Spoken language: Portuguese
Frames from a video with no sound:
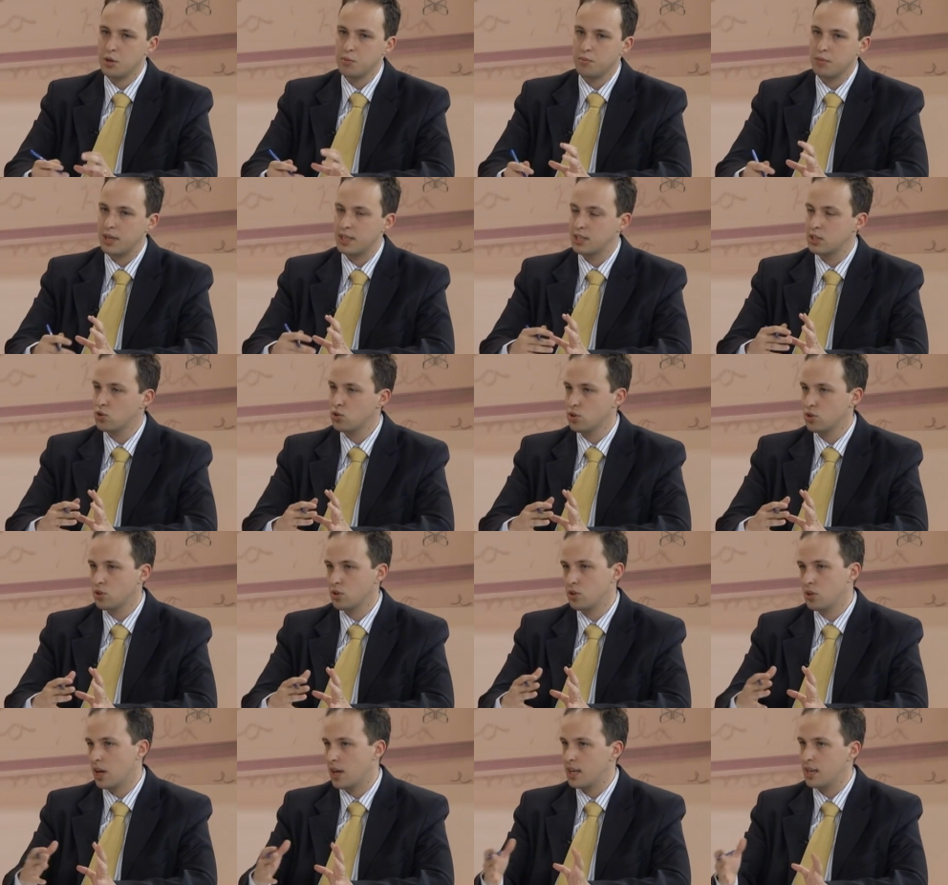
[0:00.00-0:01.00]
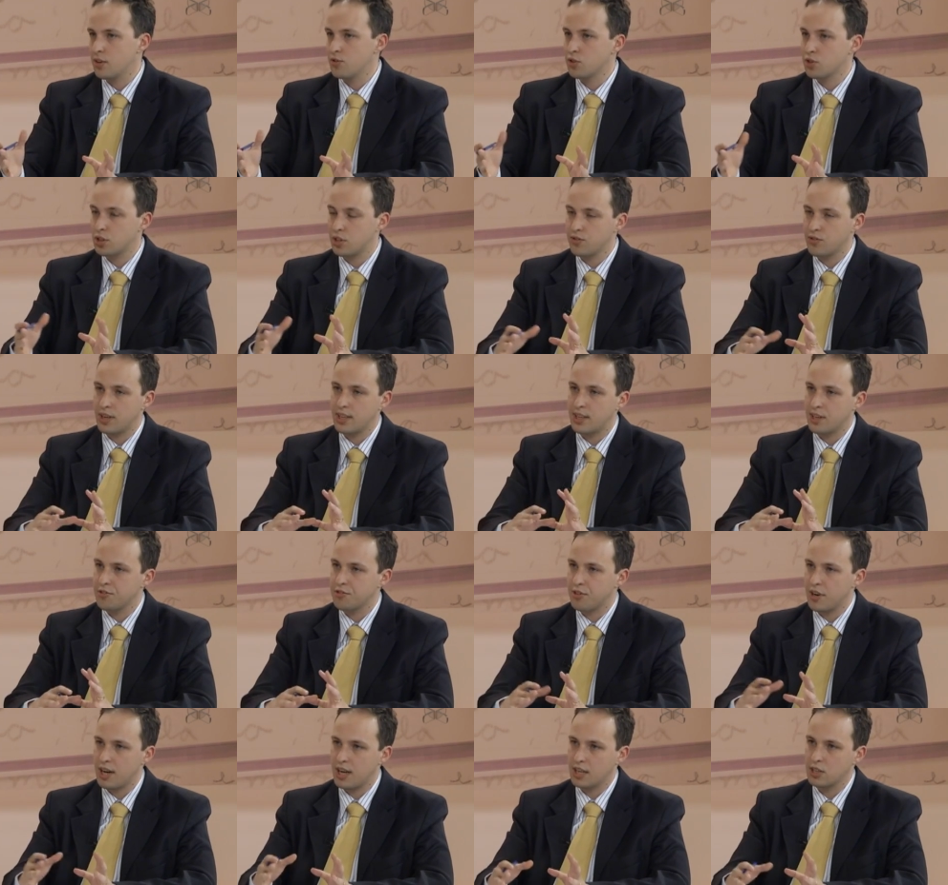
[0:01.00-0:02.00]
mas isso daí você vai ter
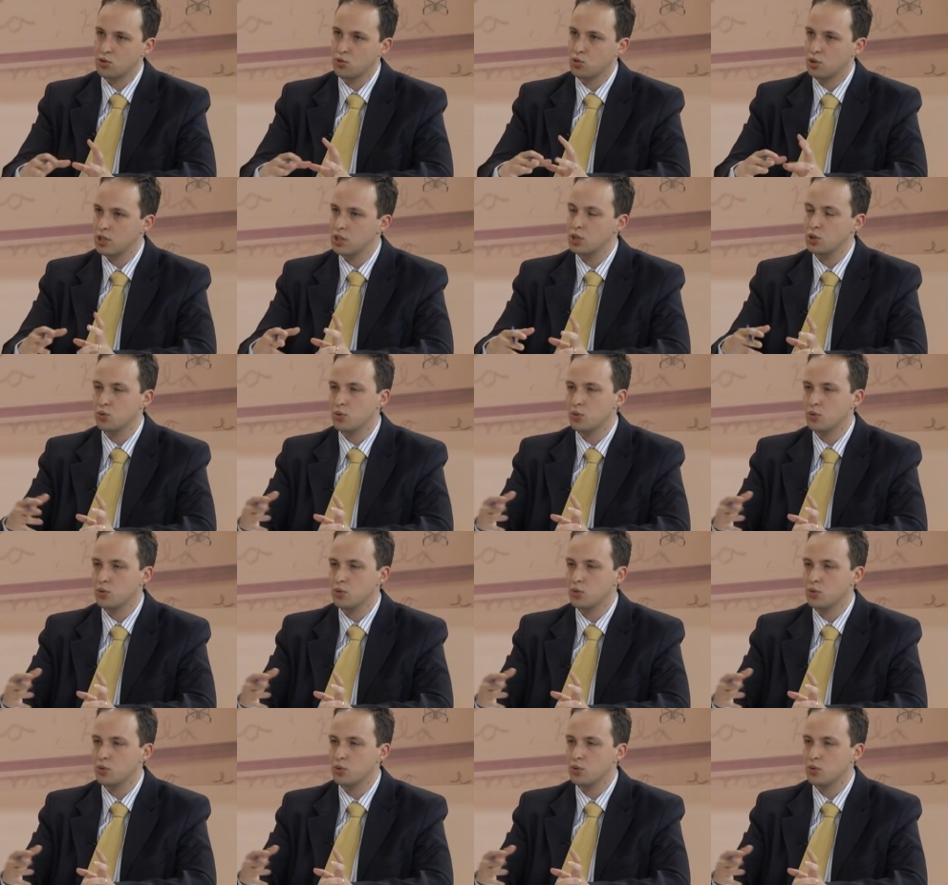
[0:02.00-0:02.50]
vagas durante